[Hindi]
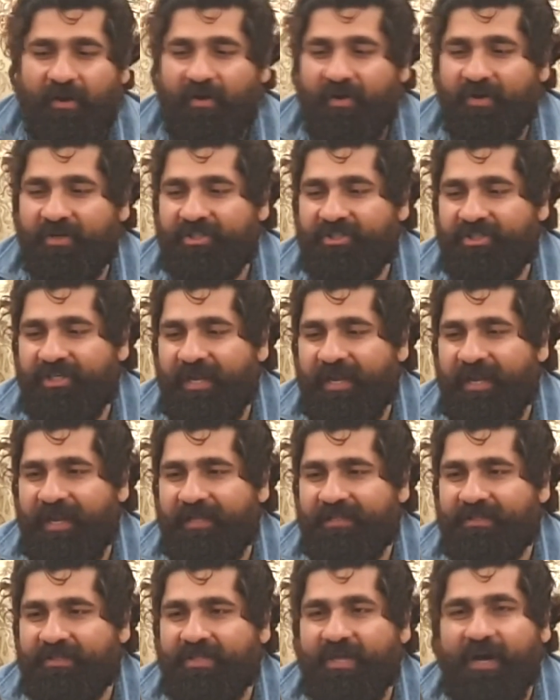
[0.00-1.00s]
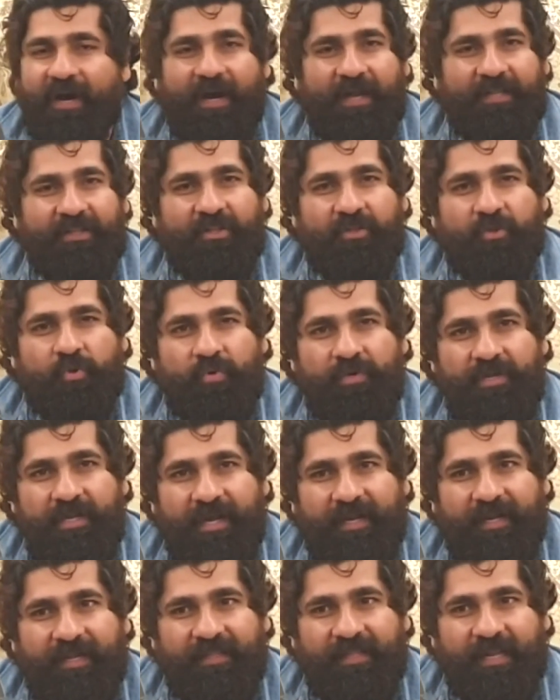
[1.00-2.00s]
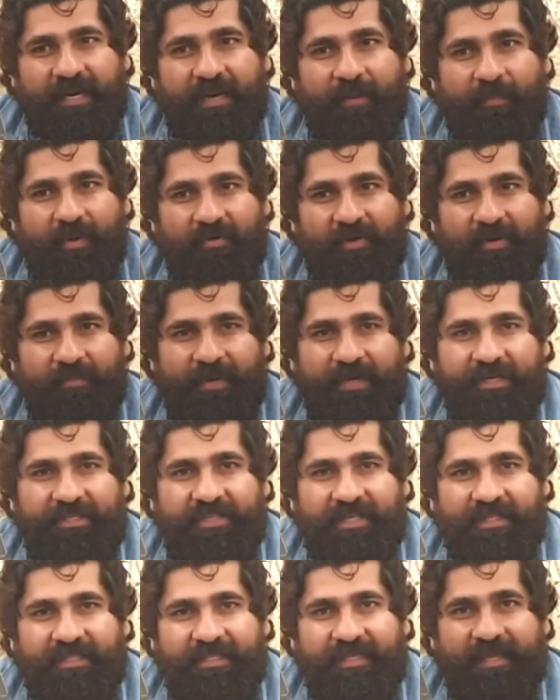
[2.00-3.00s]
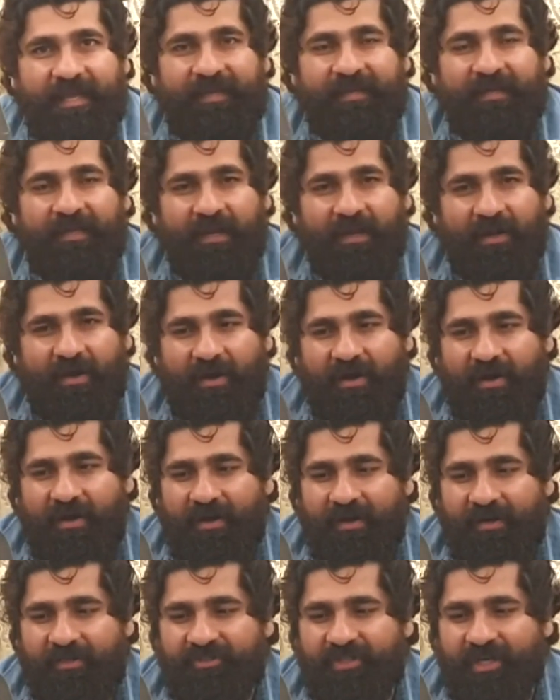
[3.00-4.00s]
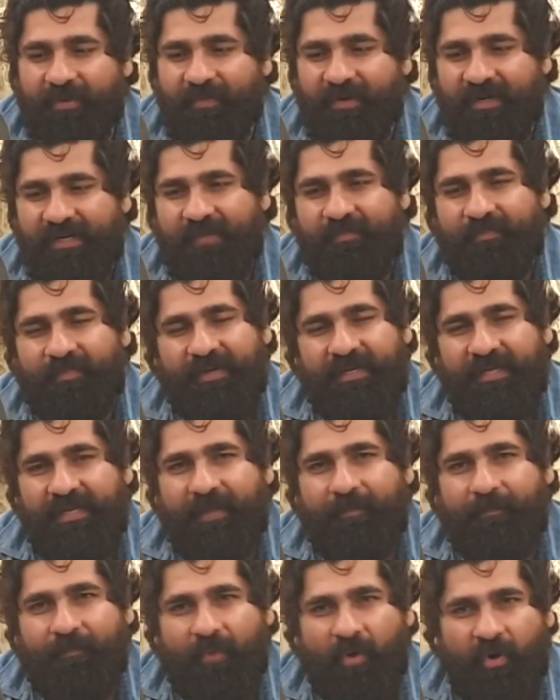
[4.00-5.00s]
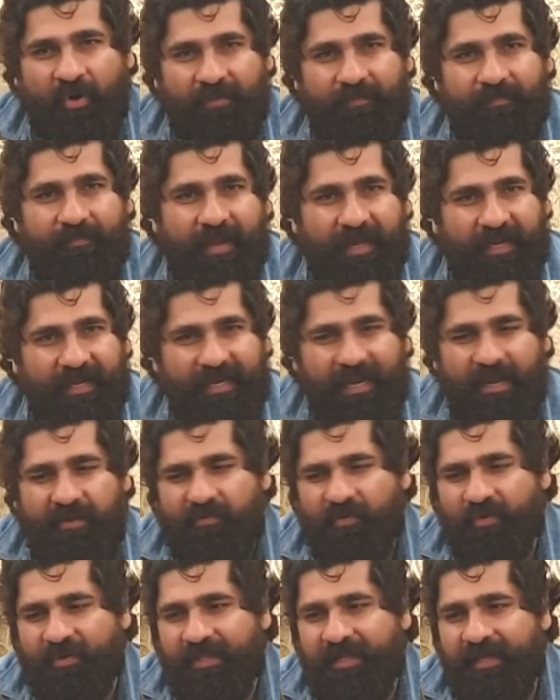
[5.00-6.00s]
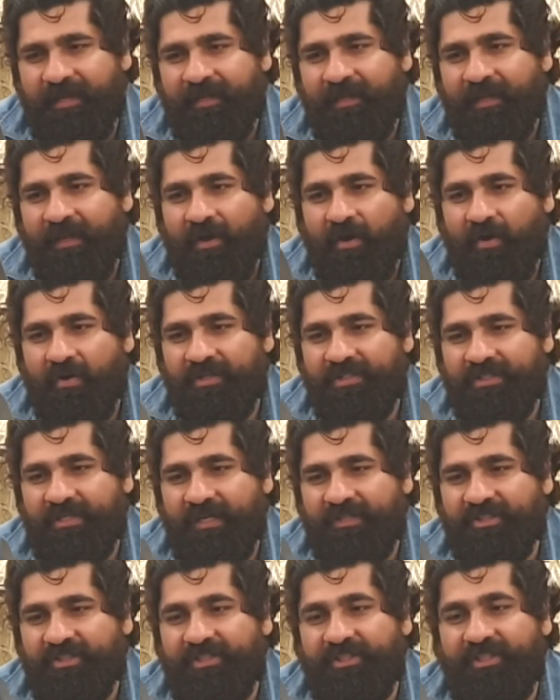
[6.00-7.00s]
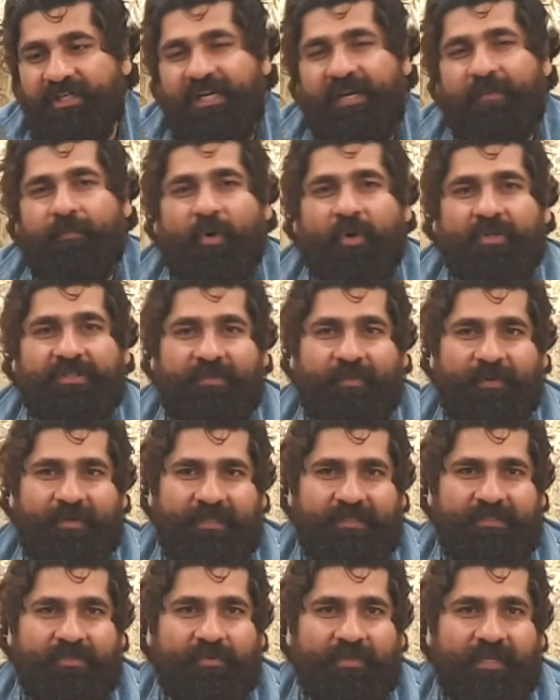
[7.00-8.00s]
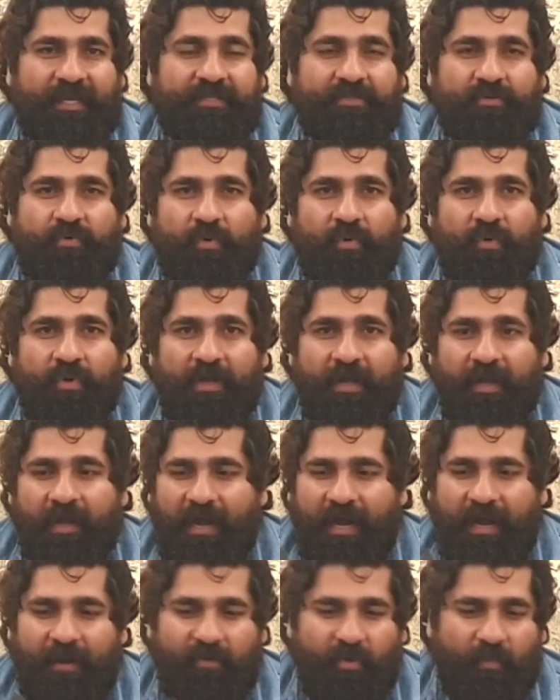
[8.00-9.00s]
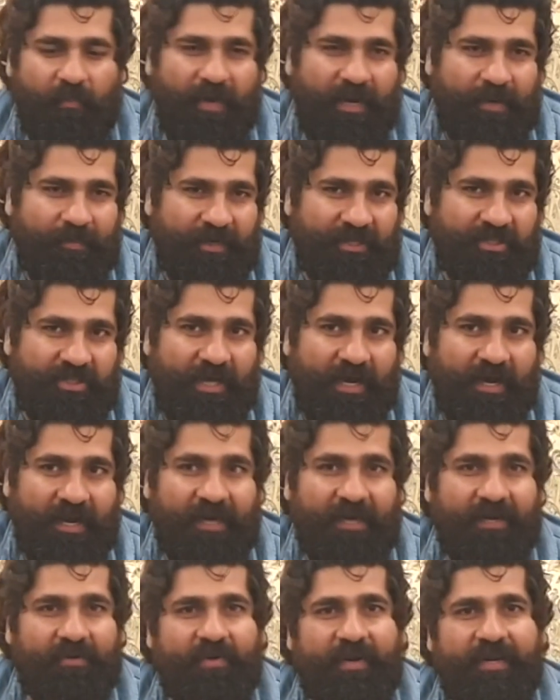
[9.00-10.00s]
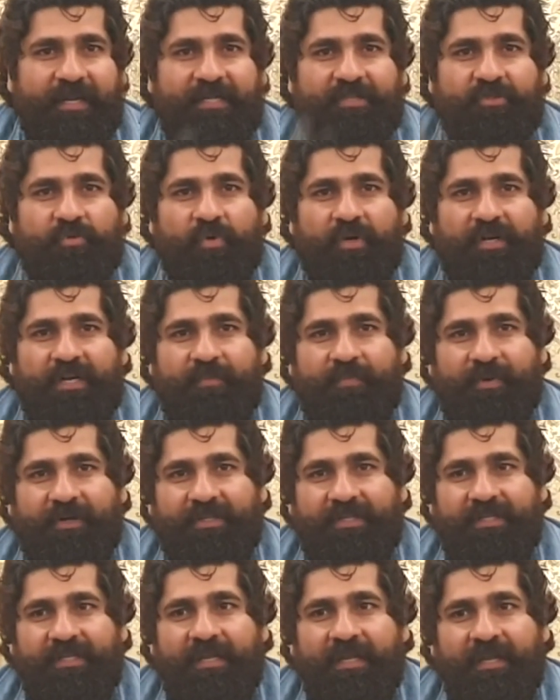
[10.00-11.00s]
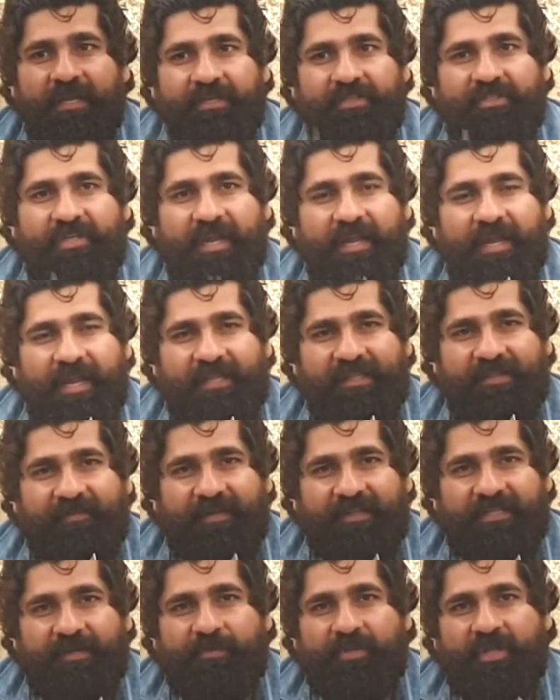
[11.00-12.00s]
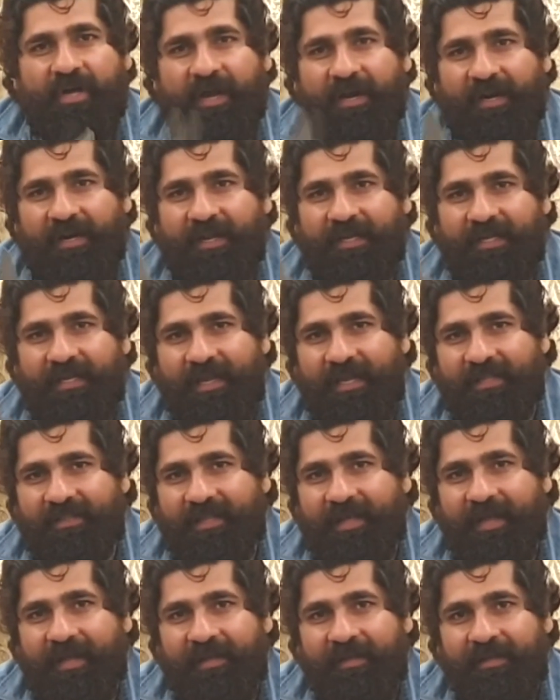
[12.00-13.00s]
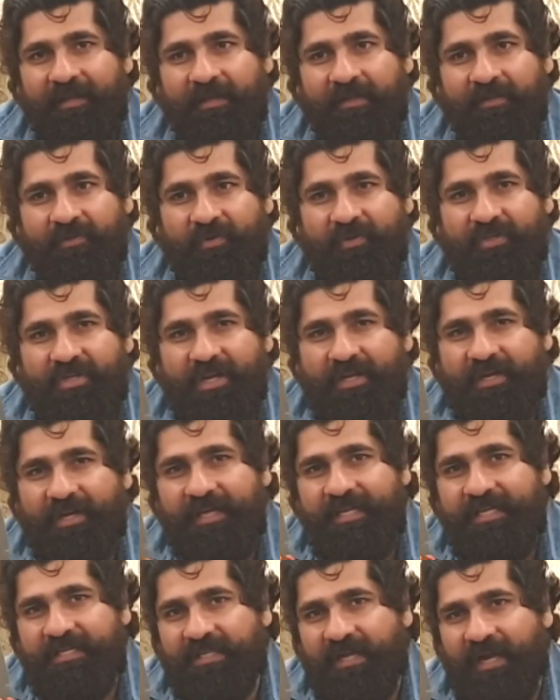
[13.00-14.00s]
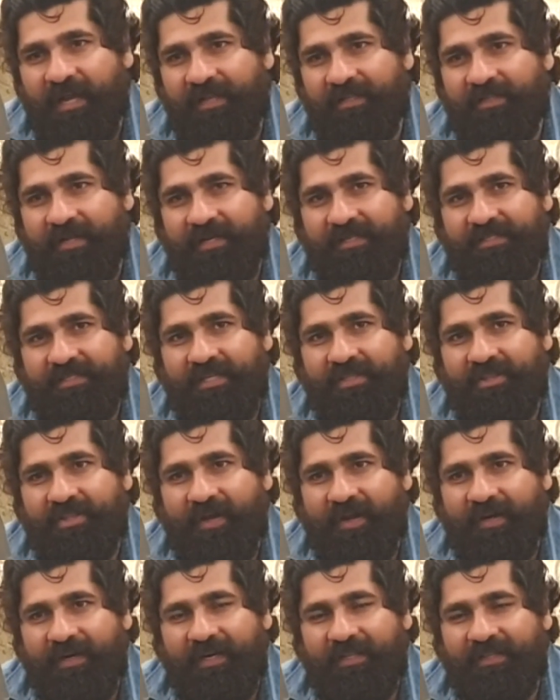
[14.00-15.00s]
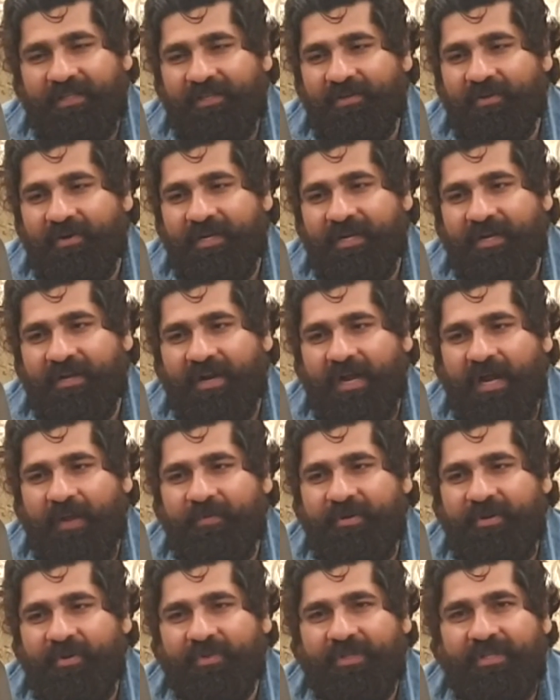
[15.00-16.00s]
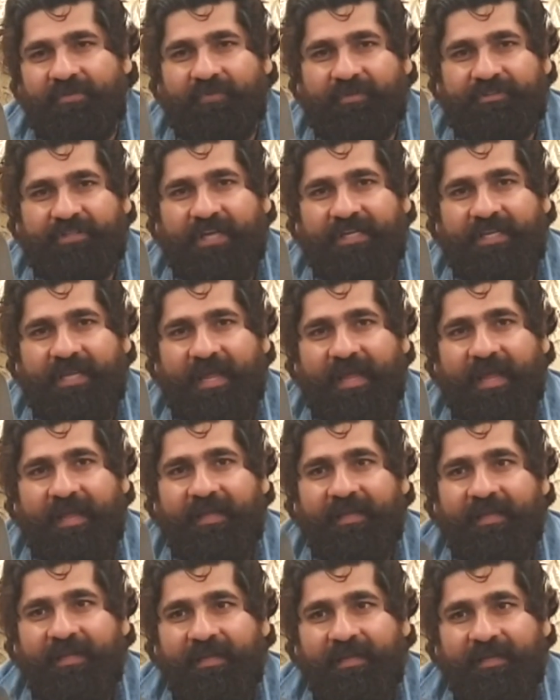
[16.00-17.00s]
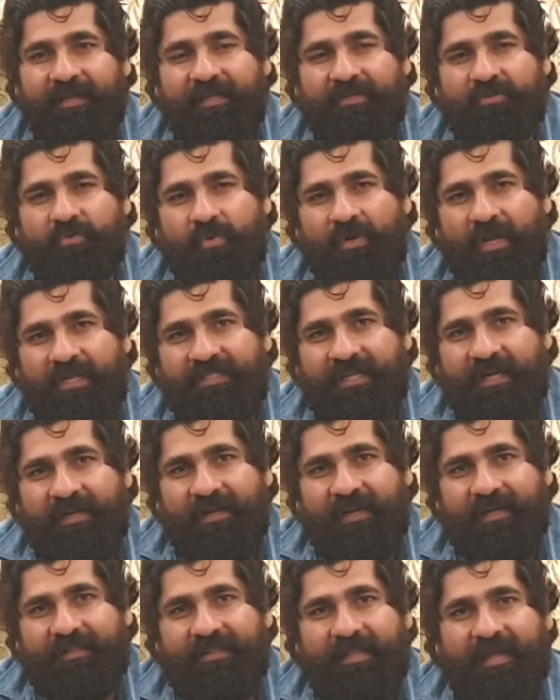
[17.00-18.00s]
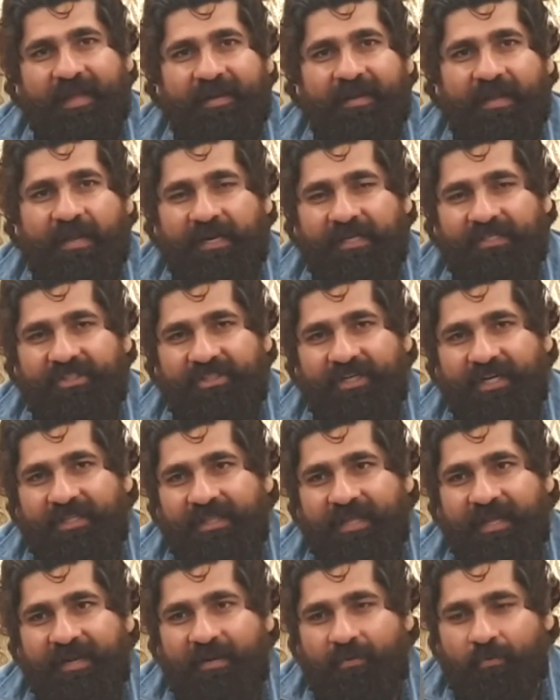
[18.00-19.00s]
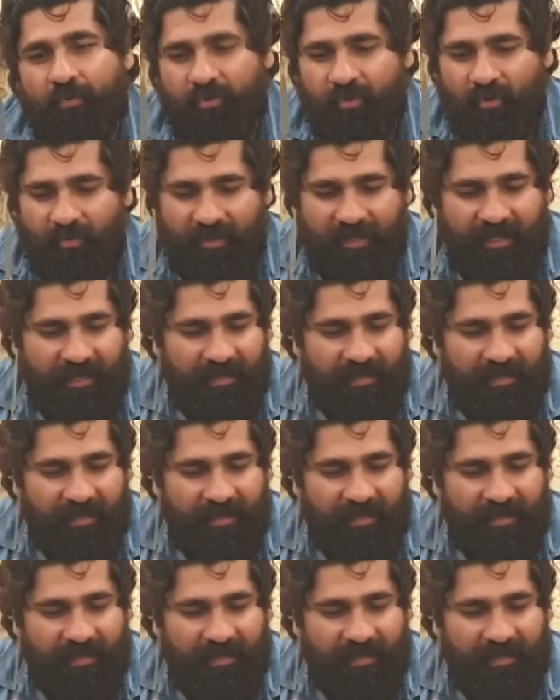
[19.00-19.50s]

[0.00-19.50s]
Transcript: और ये धात दुनिया के अंदर नंबर वन मानी जाती है और जर्बर कंपनी के बहुत महंगे नाइफ होते हैं और इसका स्टील बहुत ज़बरदस्त होता है इसको आपको बार बार धार लगवाने की ज़रूरत नहीं पड़ती ये एक दफ़ा जब धार लग के आता है तो ये कई साल तक इसकी धार रहती है और ये ख़राब नहीं होती वजह यह है कि इसको ना जंग लगता है ना रस्ट आता है ना कुछ होता